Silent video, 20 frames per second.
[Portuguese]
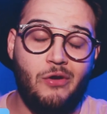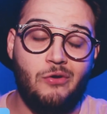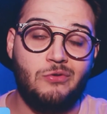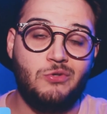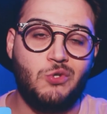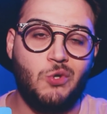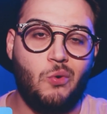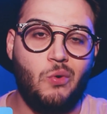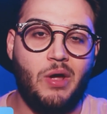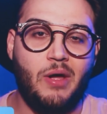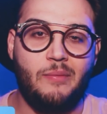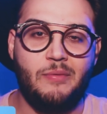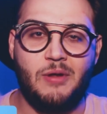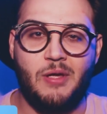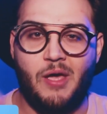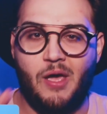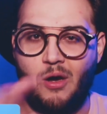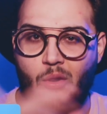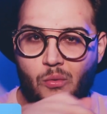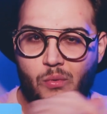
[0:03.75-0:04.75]
Eu sou o
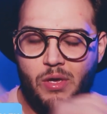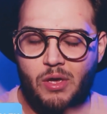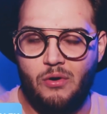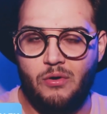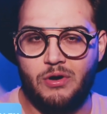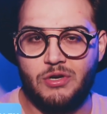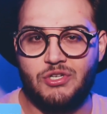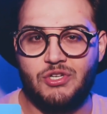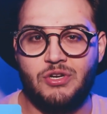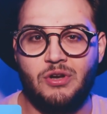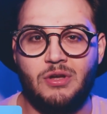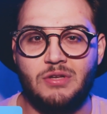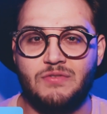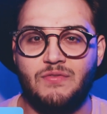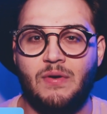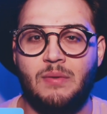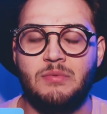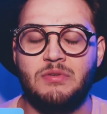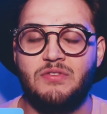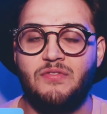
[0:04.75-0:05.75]
Gabriel e hoje nós
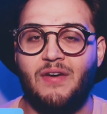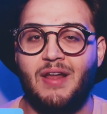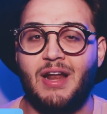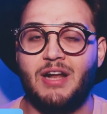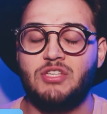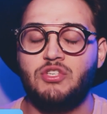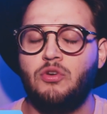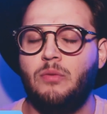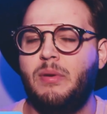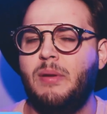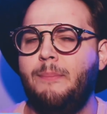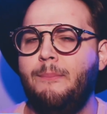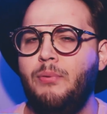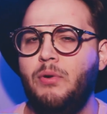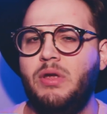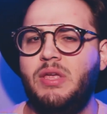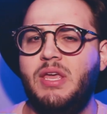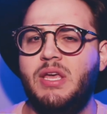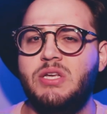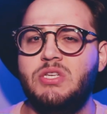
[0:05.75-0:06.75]
vamos falar sobre
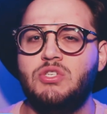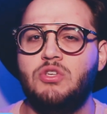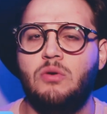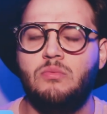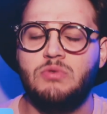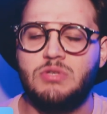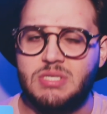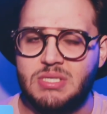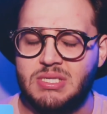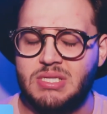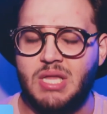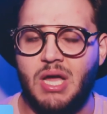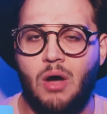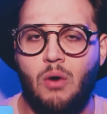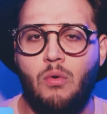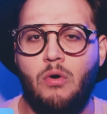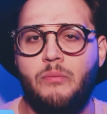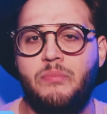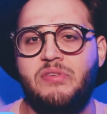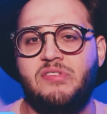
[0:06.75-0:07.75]
por que somos
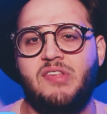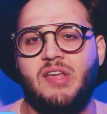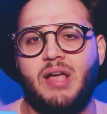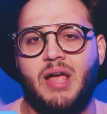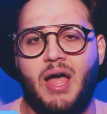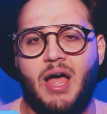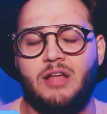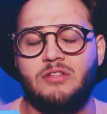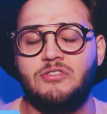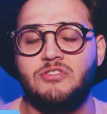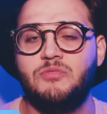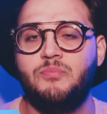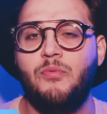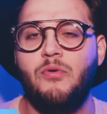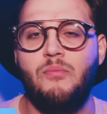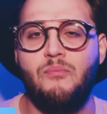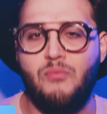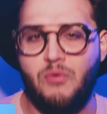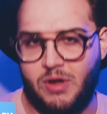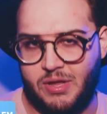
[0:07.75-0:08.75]
tão obcecados
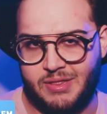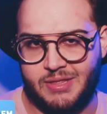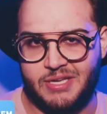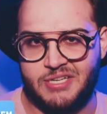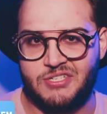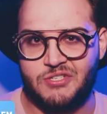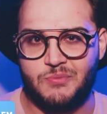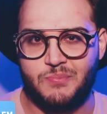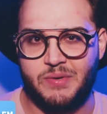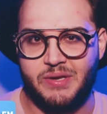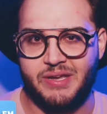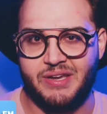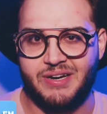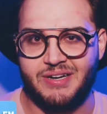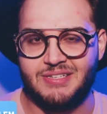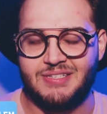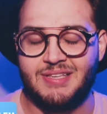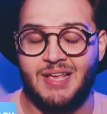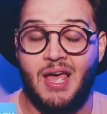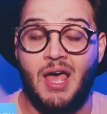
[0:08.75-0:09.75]
por Britney
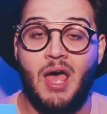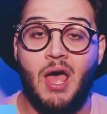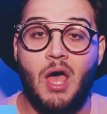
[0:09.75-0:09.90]
Spears.